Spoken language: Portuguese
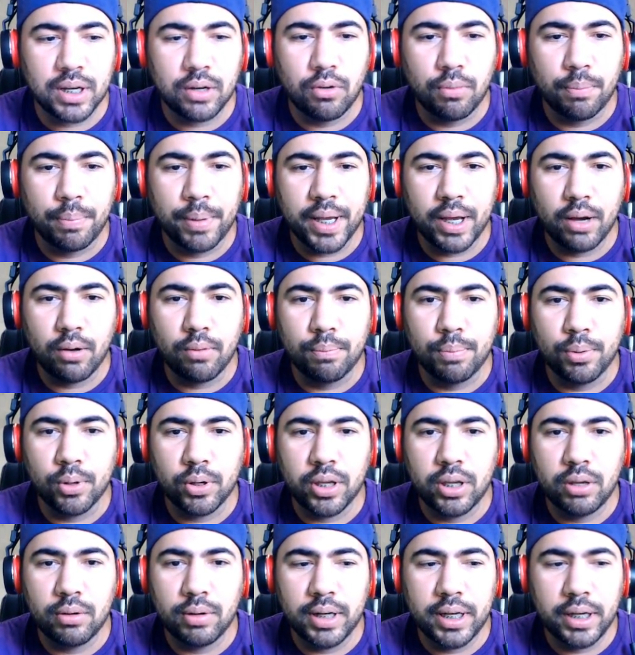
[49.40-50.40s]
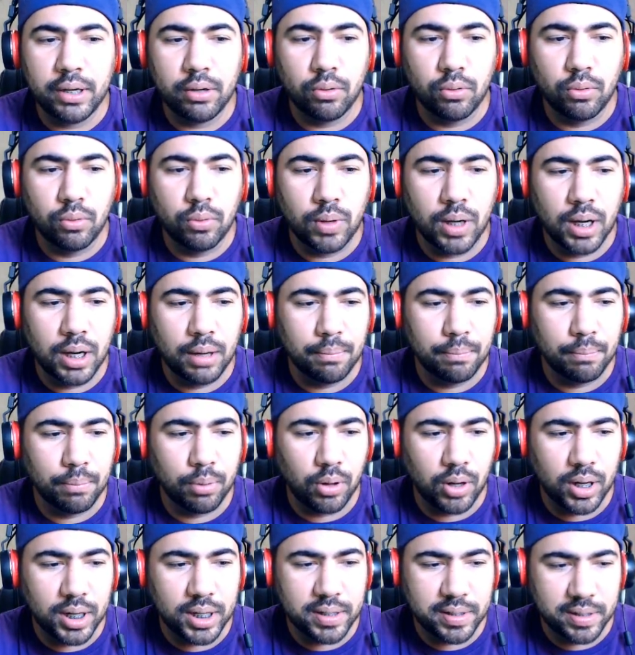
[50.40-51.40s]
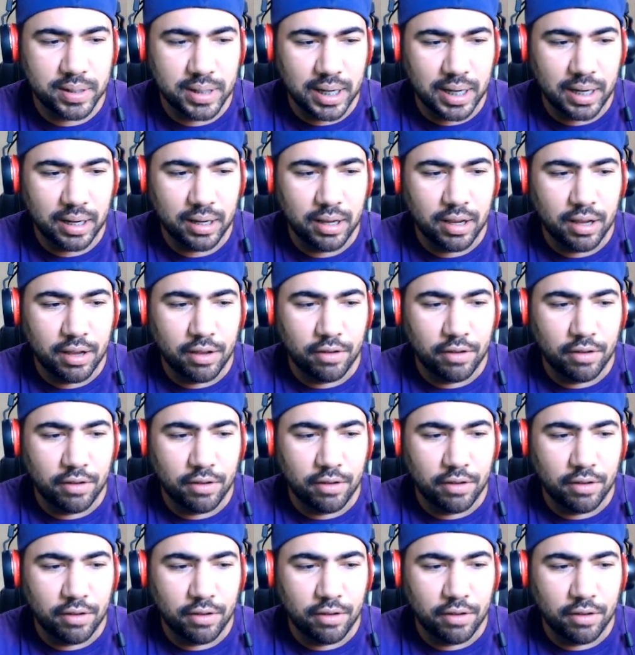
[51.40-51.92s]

acompanhar um pouquinho ali o unbox, tá?